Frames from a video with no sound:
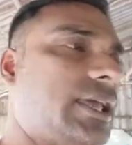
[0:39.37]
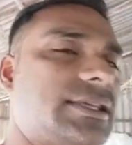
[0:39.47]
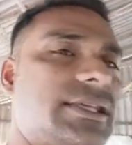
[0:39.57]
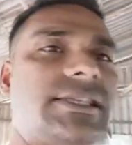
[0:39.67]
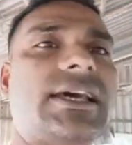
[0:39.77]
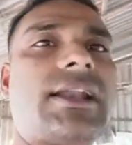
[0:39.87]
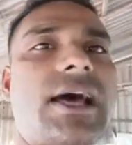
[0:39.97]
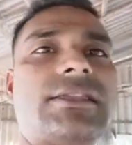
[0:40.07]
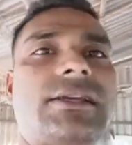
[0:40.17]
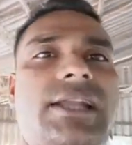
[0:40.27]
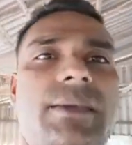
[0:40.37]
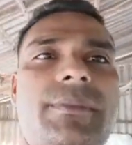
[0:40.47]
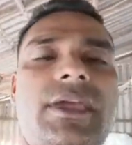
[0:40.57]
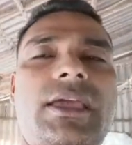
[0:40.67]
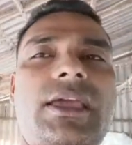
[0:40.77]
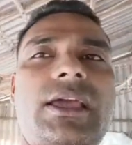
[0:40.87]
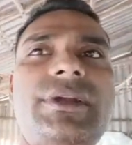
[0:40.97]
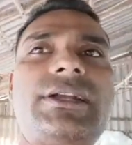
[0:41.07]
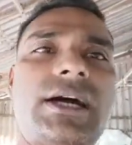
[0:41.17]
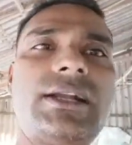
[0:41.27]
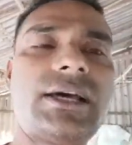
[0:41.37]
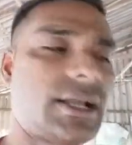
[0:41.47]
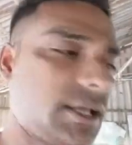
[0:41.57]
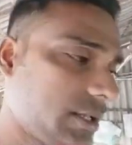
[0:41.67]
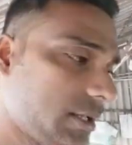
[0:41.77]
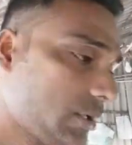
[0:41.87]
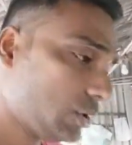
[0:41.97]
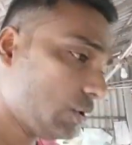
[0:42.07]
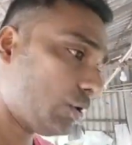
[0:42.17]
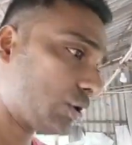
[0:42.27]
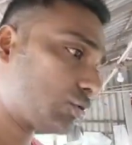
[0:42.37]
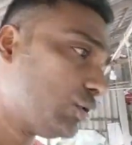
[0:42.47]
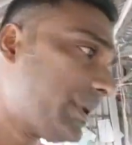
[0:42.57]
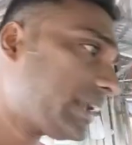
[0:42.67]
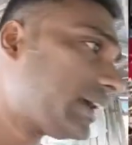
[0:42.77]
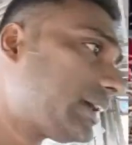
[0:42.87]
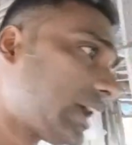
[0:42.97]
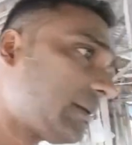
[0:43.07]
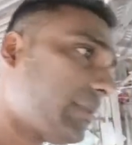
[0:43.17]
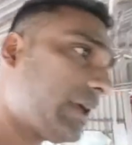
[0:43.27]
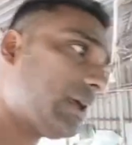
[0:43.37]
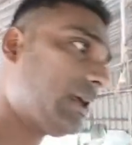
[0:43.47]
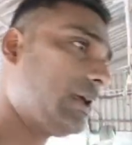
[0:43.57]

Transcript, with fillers: जैसे कि रात के टाइम में अभी ठंड आ रहा है और दोपहर के टाइम में